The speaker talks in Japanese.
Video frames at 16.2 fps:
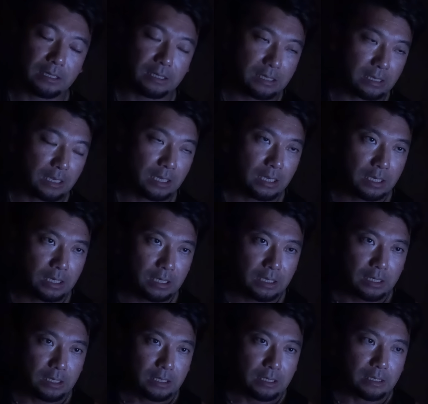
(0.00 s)
で、
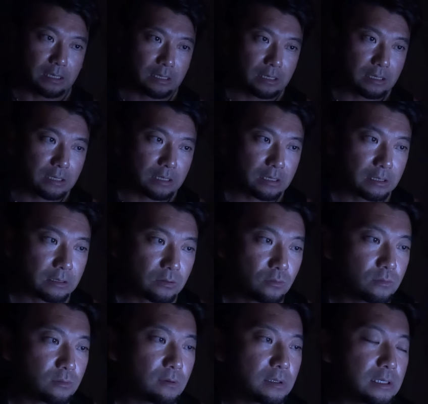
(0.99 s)
えー、
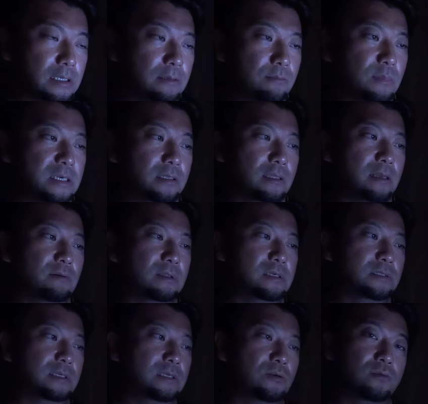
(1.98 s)
今後はね、まあ、一旦
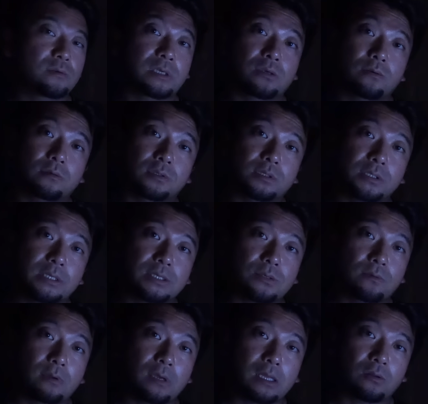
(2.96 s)
私は日本帰国して、
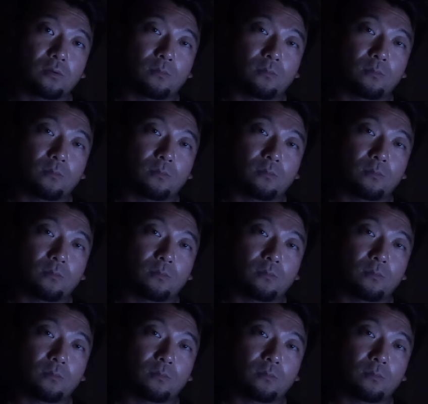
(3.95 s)
その